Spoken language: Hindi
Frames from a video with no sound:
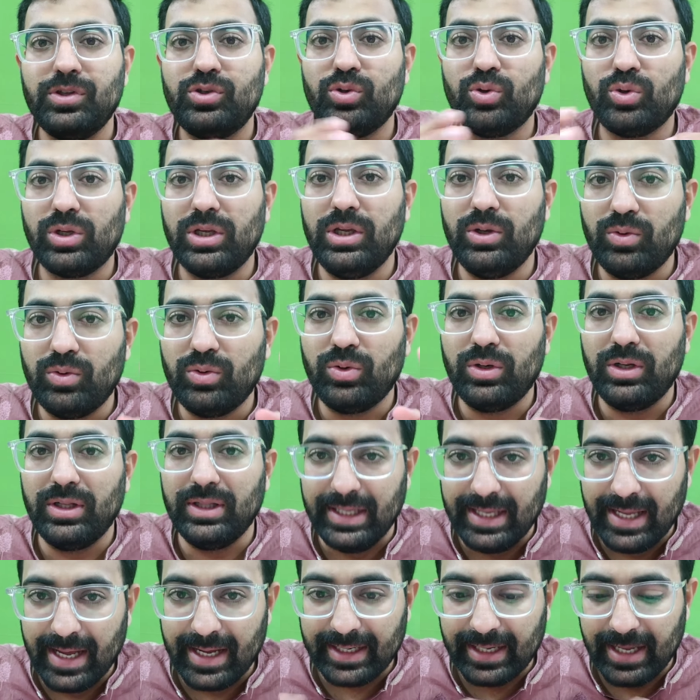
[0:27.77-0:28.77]
जो कि उन्होंने
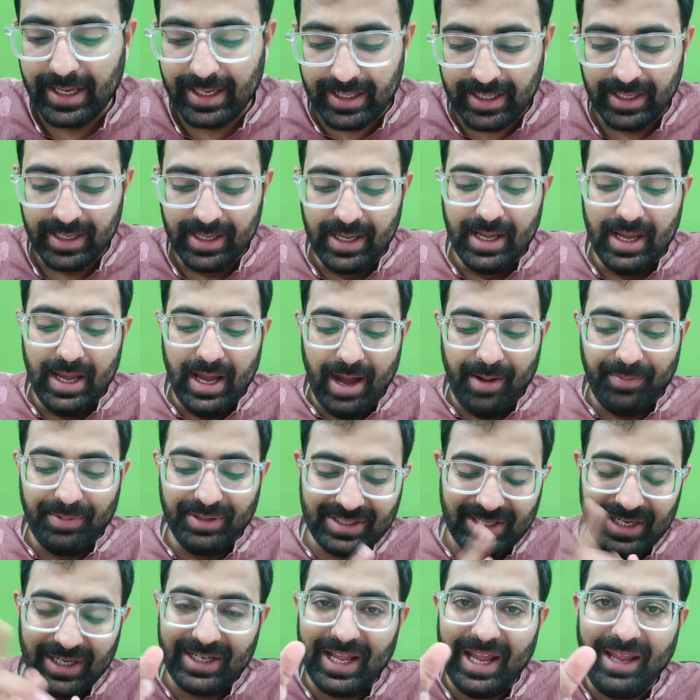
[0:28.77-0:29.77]
दिया गया है अब
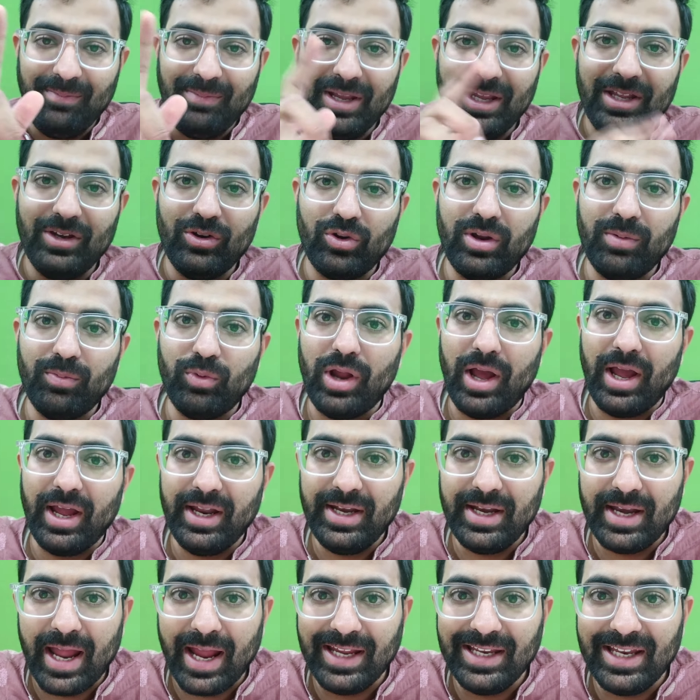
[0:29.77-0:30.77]
इसका टाइमिंग इन्होंने बोला
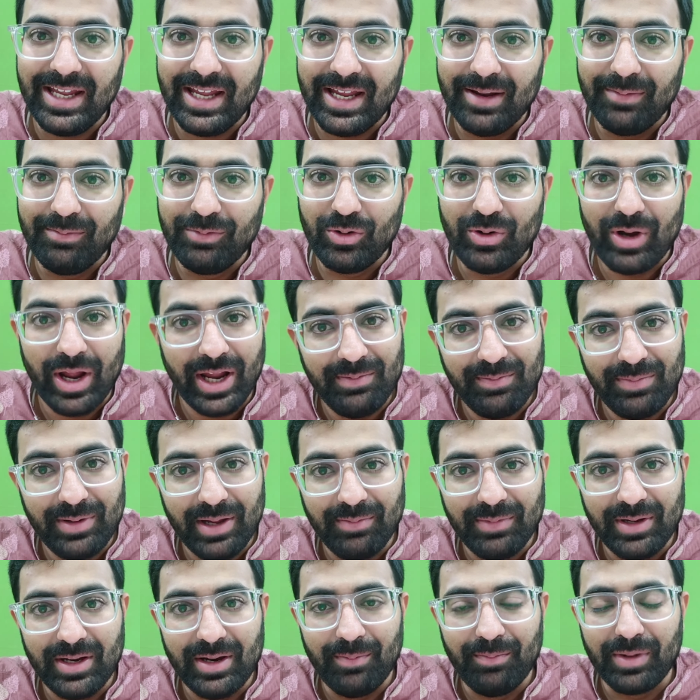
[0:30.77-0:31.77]
है नाइन ए टू नाइन
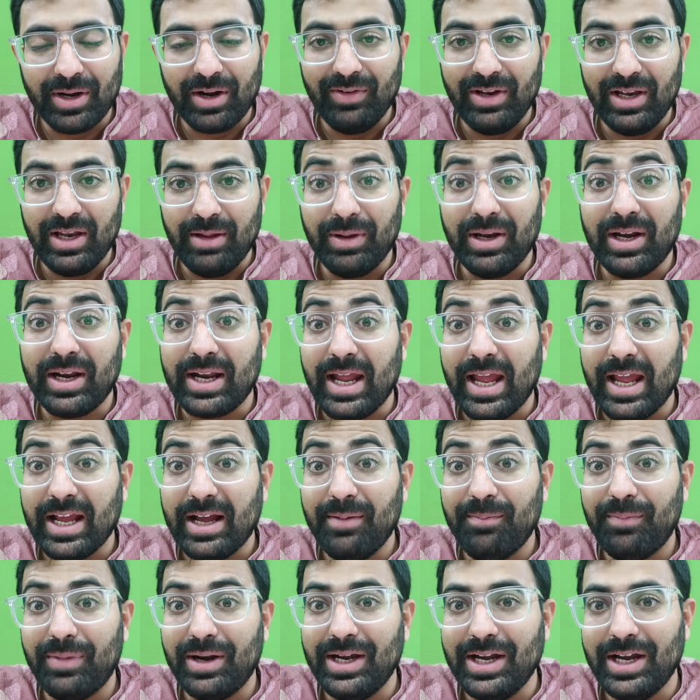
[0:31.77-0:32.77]
पी ये नंबर अवेलेबल
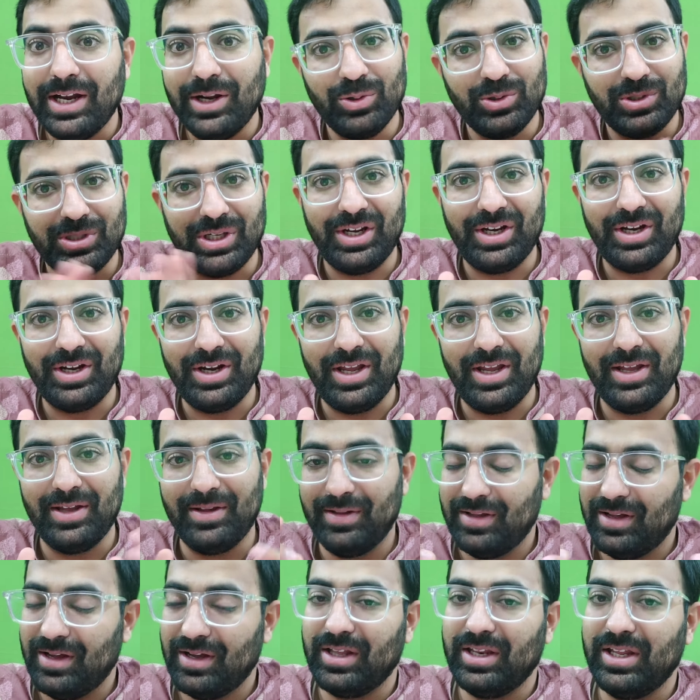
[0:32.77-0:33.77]
रहेगा मंडे टू सैटरडे
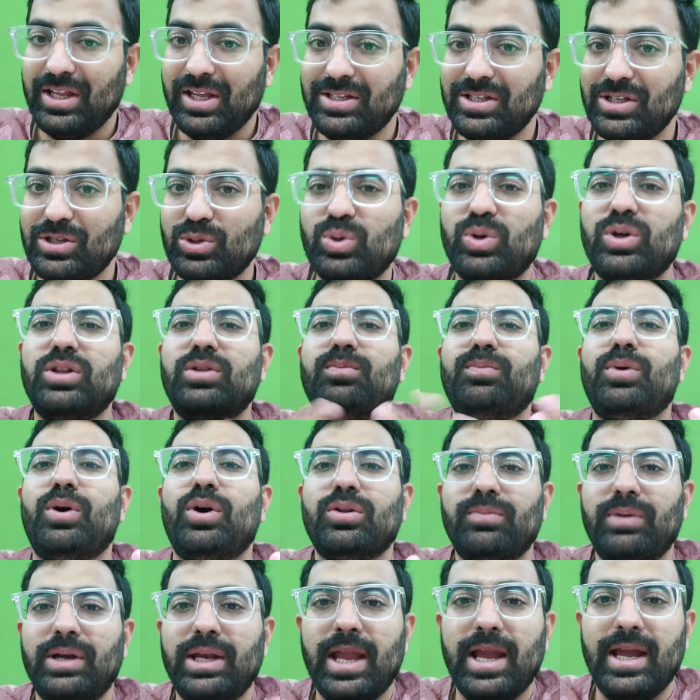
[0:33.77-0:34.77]
अगर ये चीज़ होगी तो
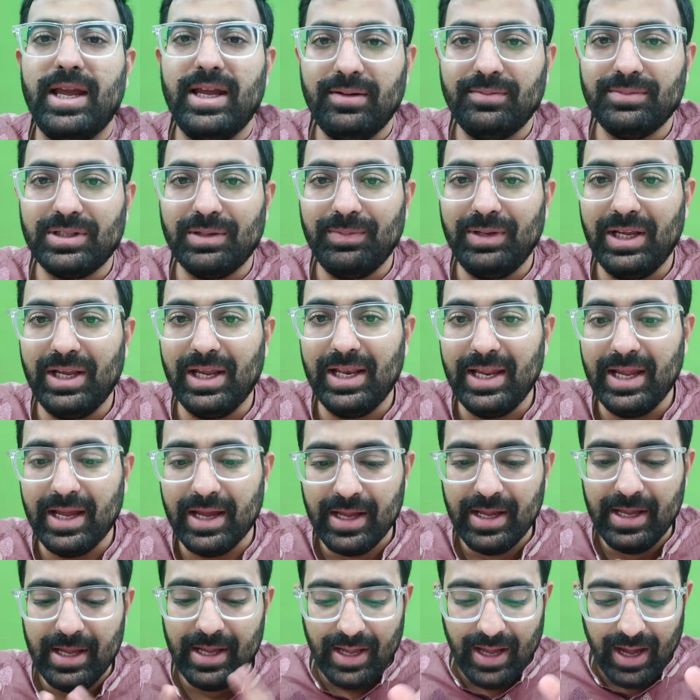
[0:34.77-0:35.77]
बहुत बढ़िया है हम सभी के लिए